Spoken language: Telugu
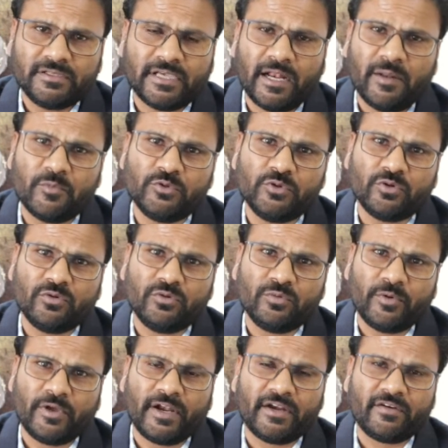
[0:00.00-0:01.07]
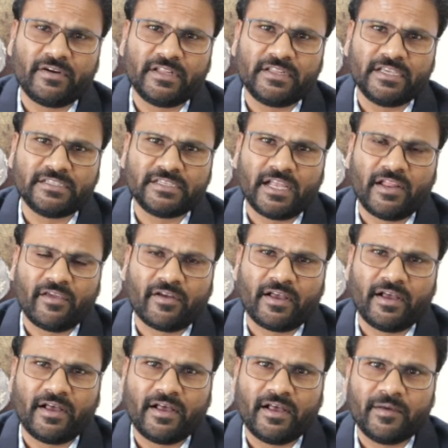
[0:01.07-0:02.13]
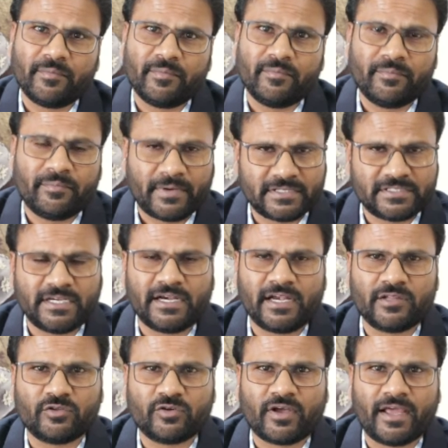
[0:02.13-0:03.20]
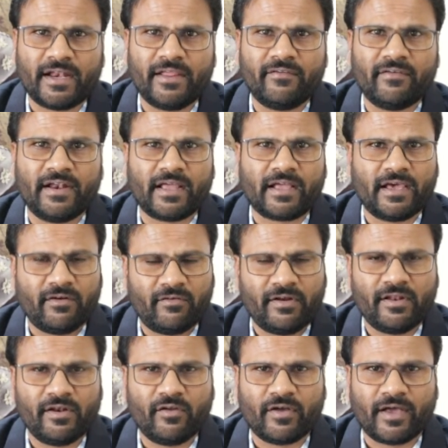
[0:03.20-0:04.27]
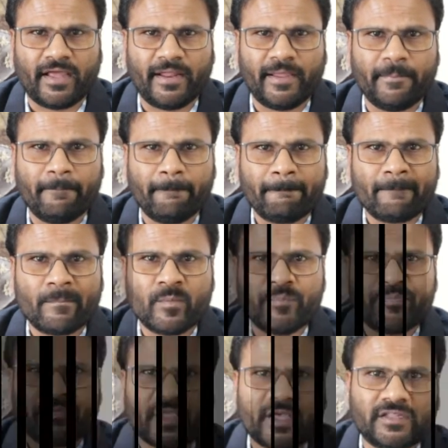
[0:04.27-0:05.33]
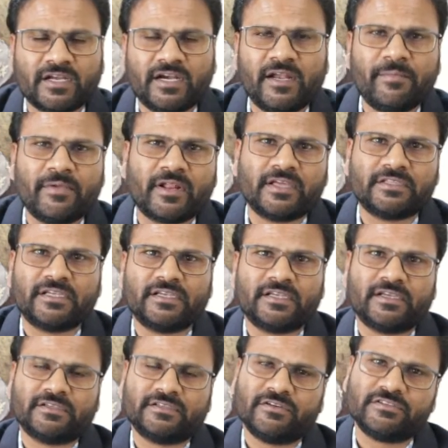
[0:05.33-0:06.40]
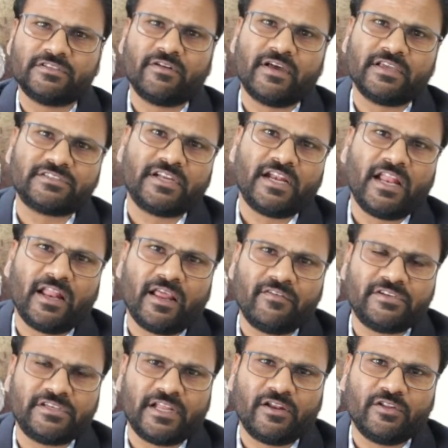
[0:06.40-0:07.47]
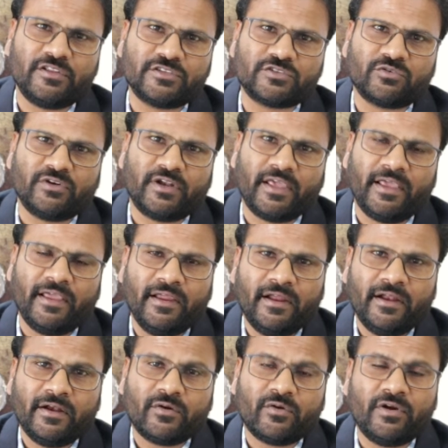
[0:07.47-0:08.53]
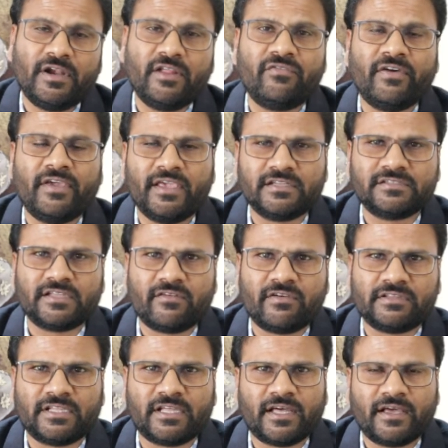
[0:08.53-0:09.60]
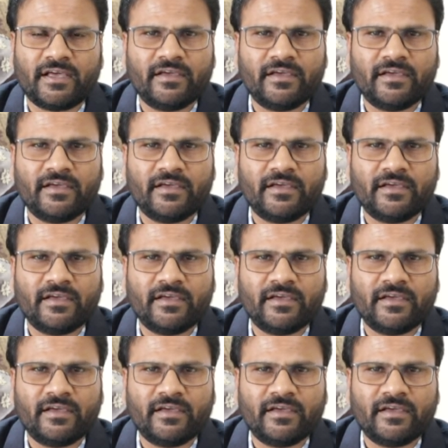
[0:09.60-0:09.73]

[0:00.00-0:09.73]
చాలా ముందుకు పోయినటువంటి దేశాల యొక్క ప్రెసిడెంట్లతో కానీ వాళ్ళ కలవడంలో కానీ ఎందుకంటే మీరు గత సంవత్సరం ఆస్ట్రేలియా విషయంలో తీసుకుంటే ట్వంటీ ఫైవ్ ఇయర్స్ తర్వాత